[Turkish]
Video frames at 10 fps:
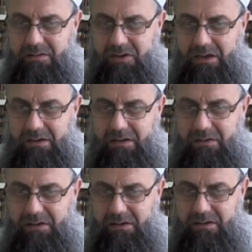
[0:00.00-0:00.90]
Şeklinde
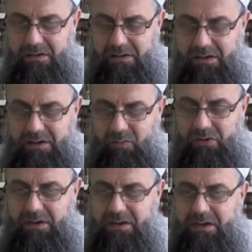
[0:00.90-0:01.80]
rivayet getirerek
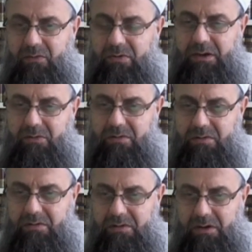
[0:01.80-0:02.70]
burada da hadis kullanıyor.
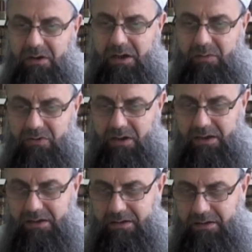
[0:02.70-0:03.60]
Halbuki
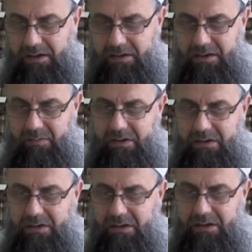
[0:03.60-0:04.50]
ayet, ayet
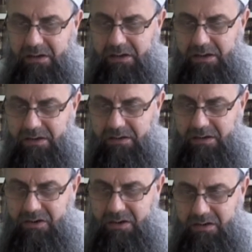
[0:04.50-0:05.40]
kerimelerde hayrın
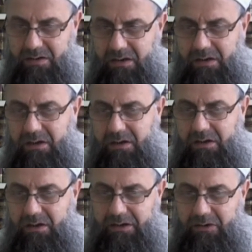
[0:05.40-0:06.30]
da şerrin de
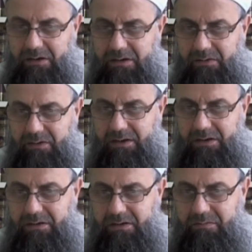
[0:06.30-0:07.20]
allah Teala tarafından
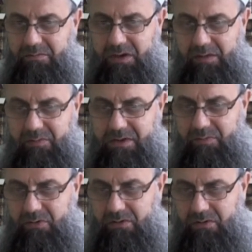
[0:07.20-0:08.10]
yaratıldığını Cenab-ı Hak
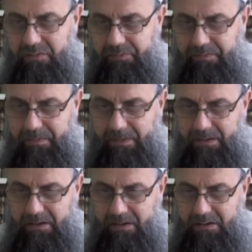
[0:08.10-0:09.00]
bizzat buyuruyor.
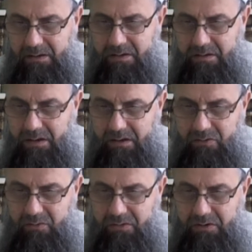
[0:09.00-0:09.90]
İşte
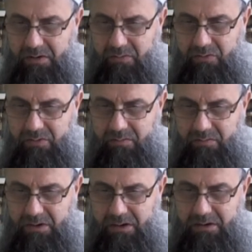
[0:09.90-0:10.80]
zâlikumullah rabbukum
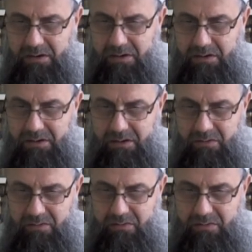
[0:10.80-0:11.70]
la ilahe
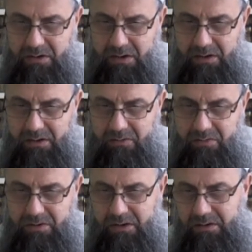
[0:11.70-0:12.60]
illahu halaka
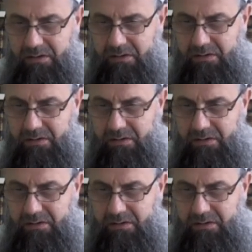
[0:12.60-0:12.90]
küllü şey.